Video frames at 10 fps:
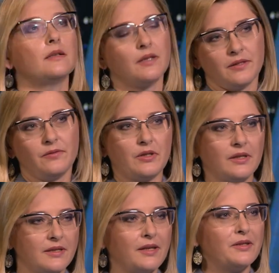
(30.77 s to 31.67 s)
Здравствуйте,
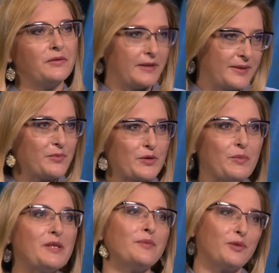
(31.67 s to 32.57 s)
Константин Владимирович.
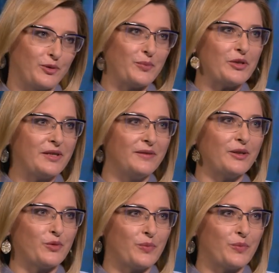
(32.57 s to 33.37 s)
Спасибо, что пришли в нашу